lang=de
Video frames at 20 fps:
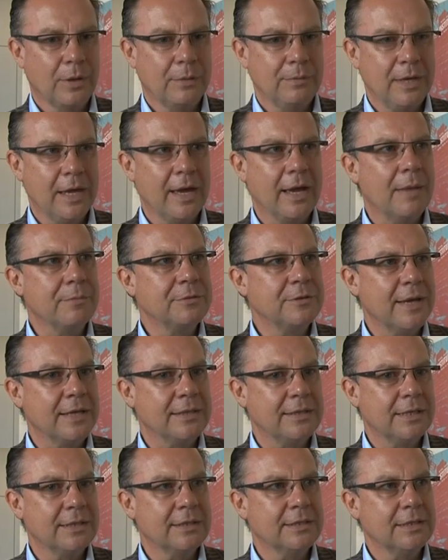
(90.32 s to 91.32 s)
Premiere am
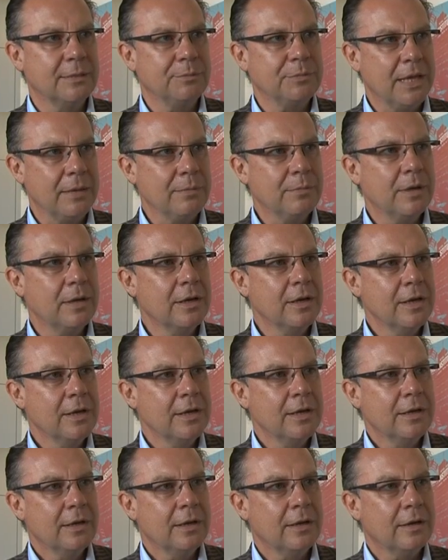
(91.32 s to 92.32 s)
20. September,
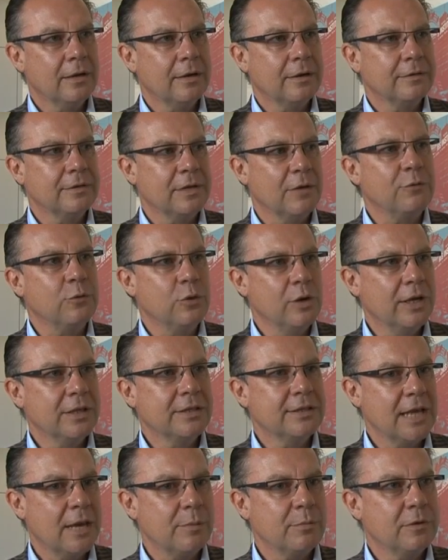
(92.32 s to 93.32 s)
äh, Der
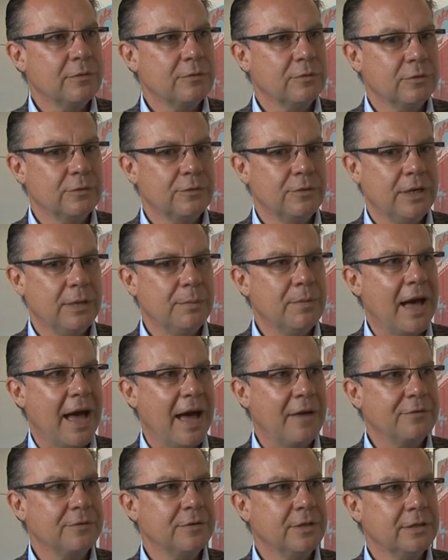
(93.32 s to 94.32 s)
Furchtsame von Philipp
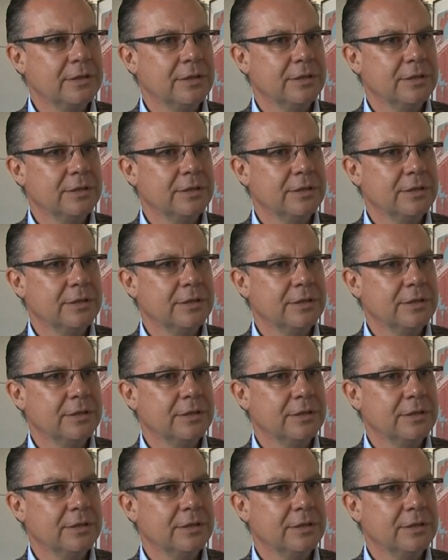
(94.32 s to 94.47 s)
Hafner.